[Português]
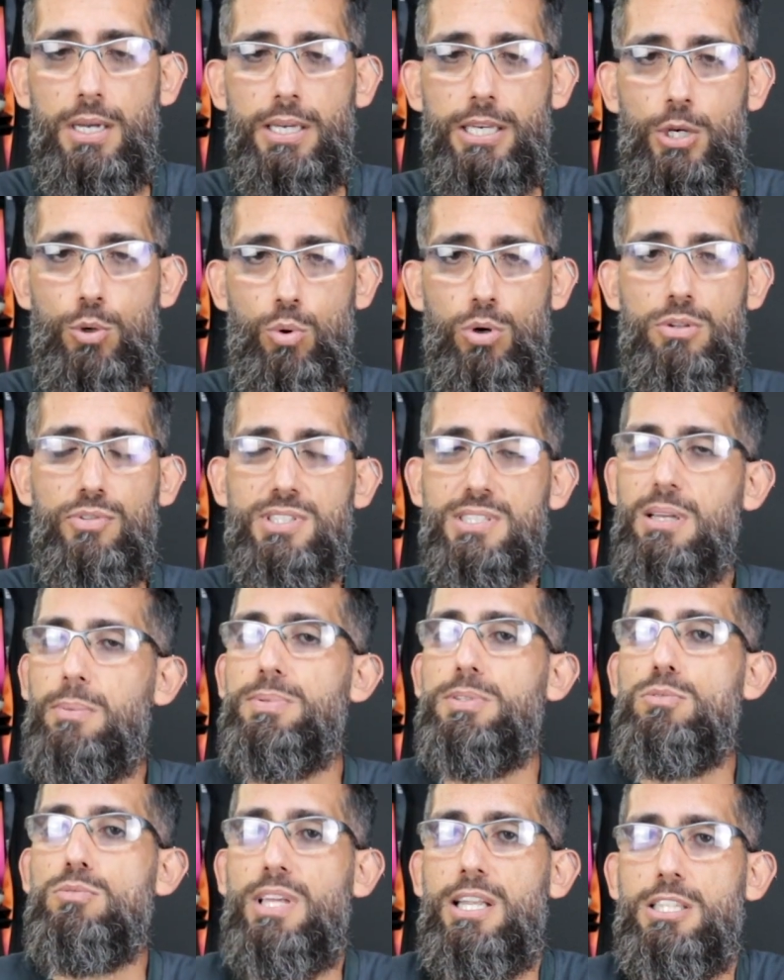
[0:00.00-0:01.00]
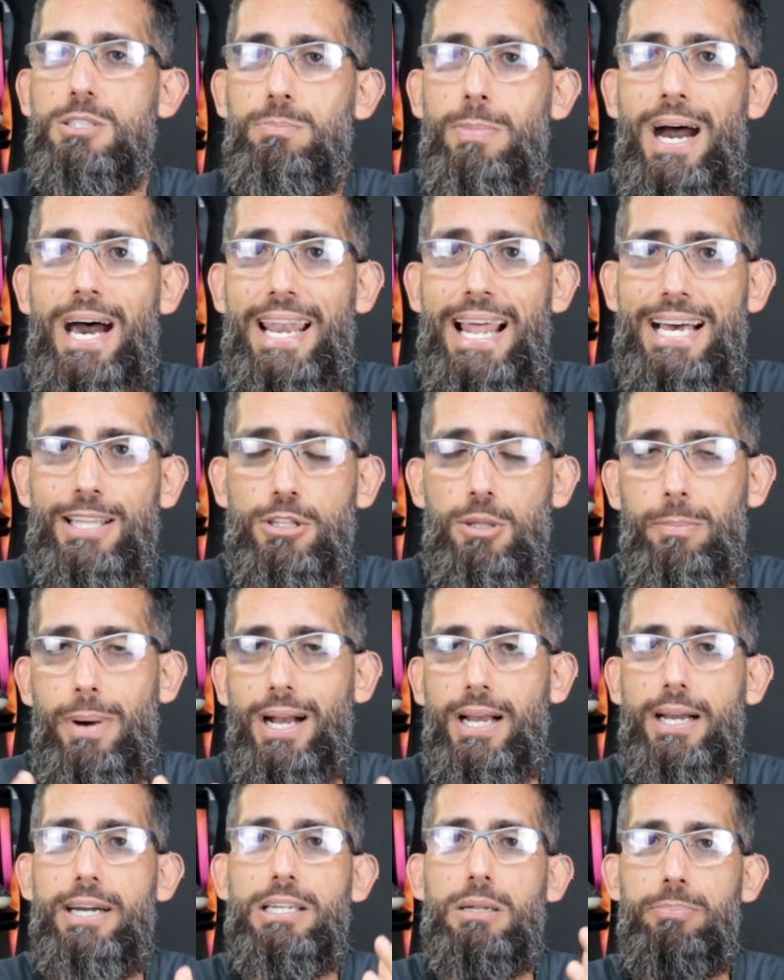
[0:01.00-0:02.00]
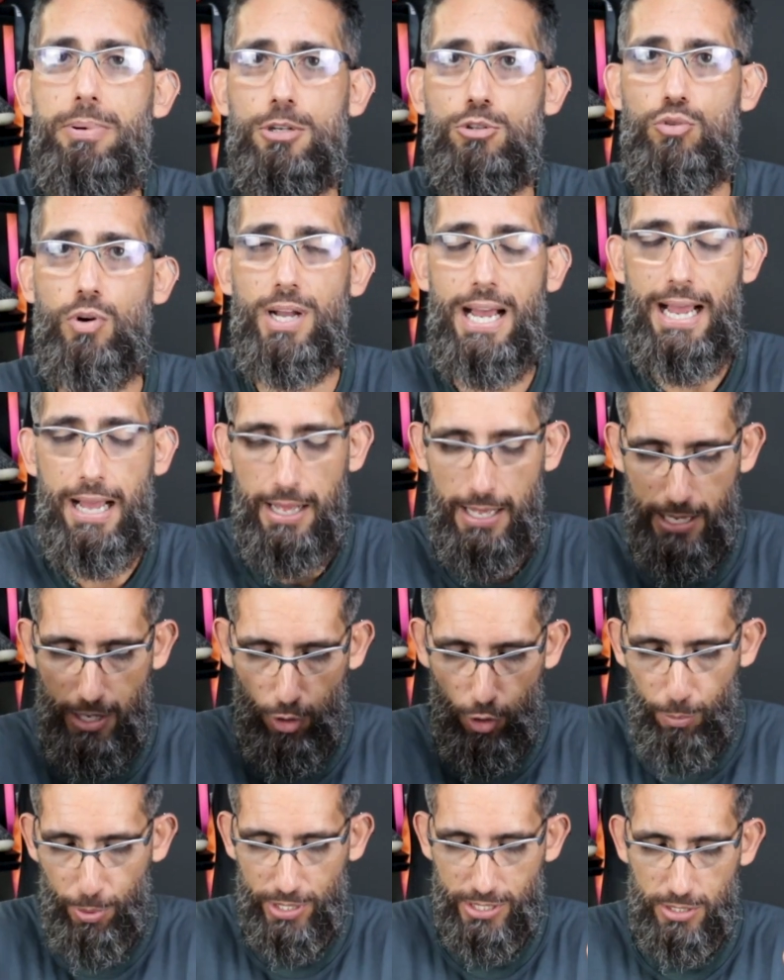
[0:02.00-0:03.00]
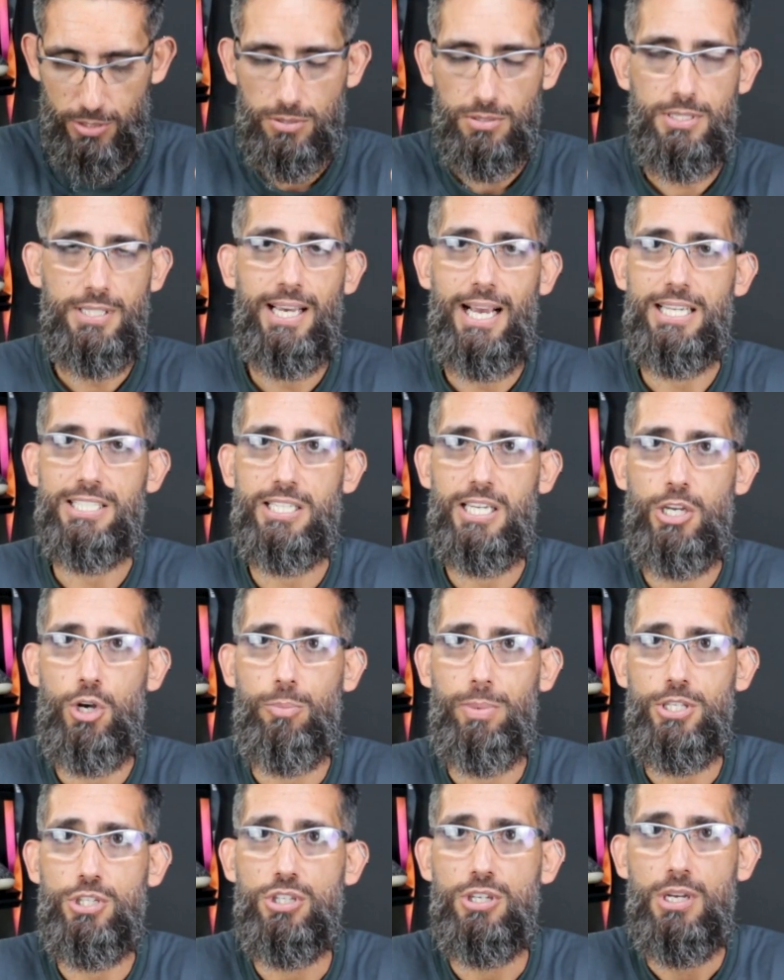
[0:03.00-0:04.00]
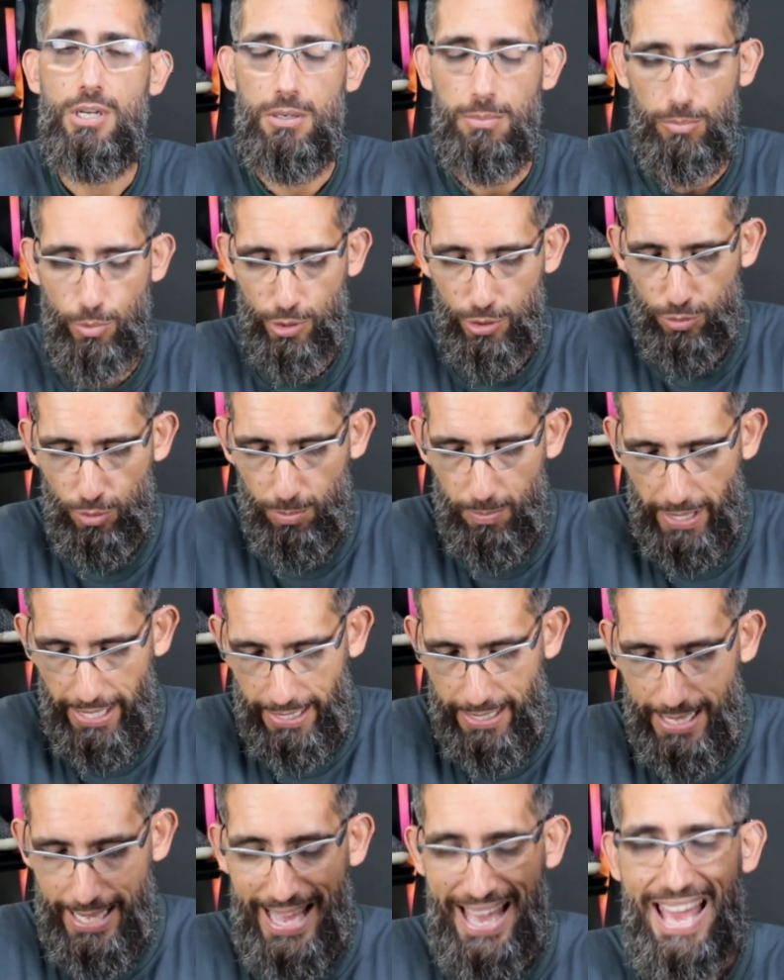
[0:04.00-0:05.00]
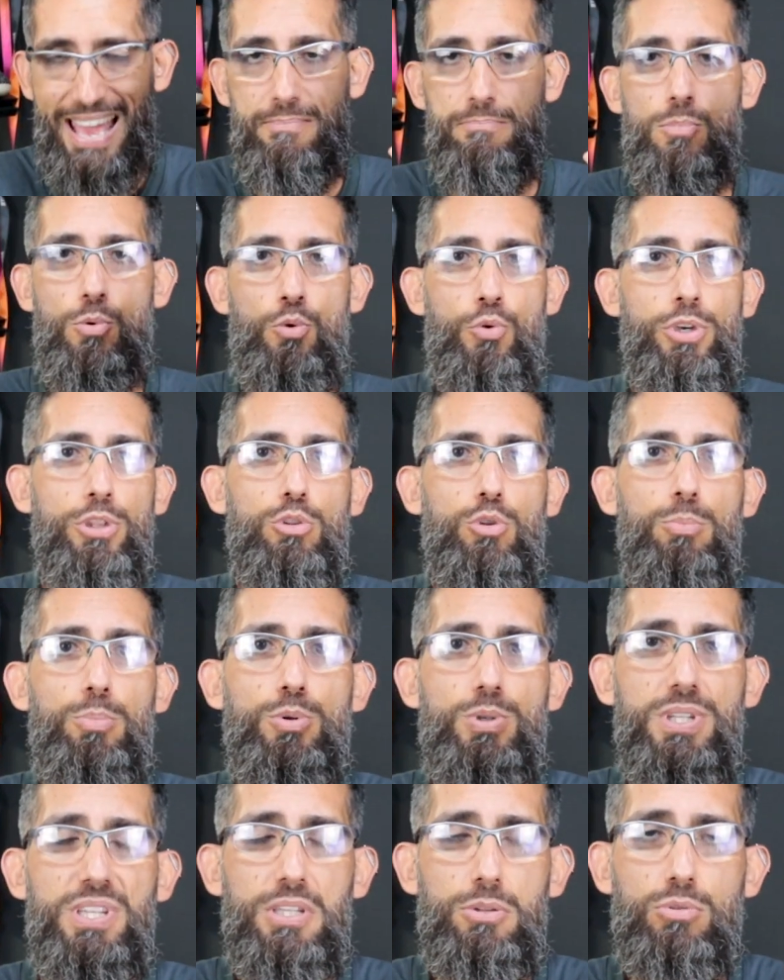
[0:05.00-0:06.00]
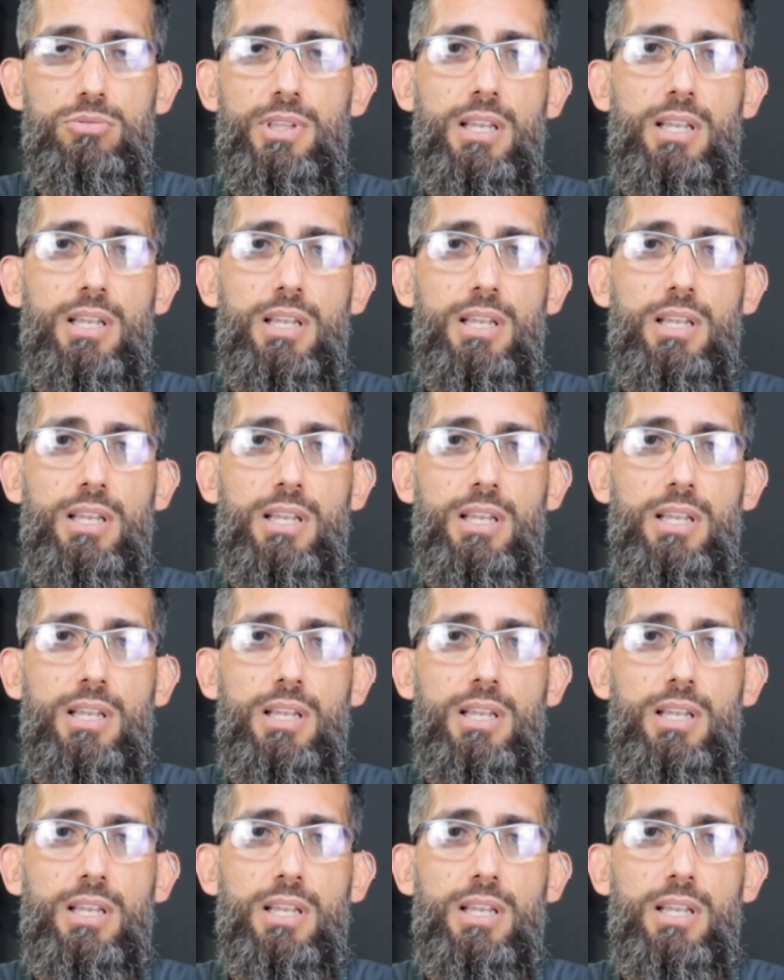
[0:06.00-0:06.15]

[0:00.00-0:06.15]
E quando você está usando um tênis barato e bacana para jogar, o Precision se encaixa realmente muito bem. É muito bonito, o